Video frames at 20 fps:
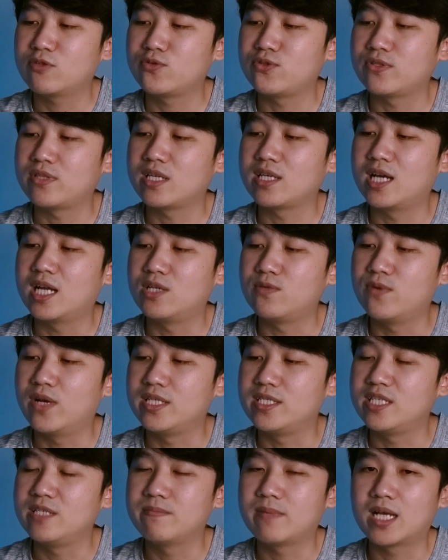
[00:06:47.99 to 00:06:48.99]

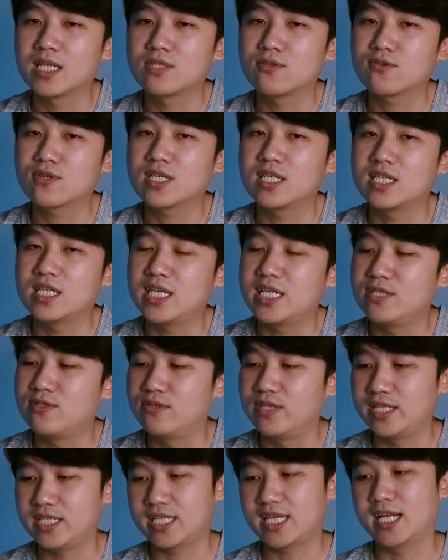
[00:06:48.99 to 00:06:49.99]
732G masuk ke
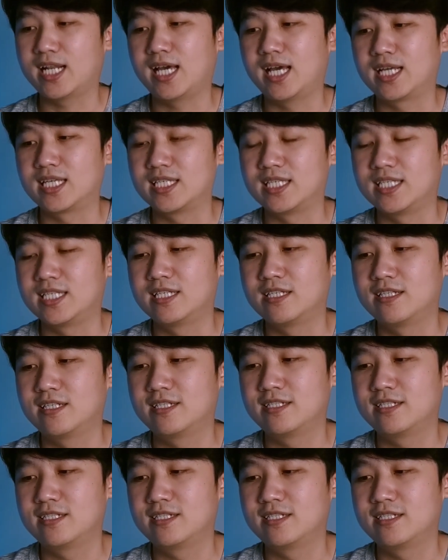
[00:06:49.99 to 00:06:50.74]
Indonesia lagi.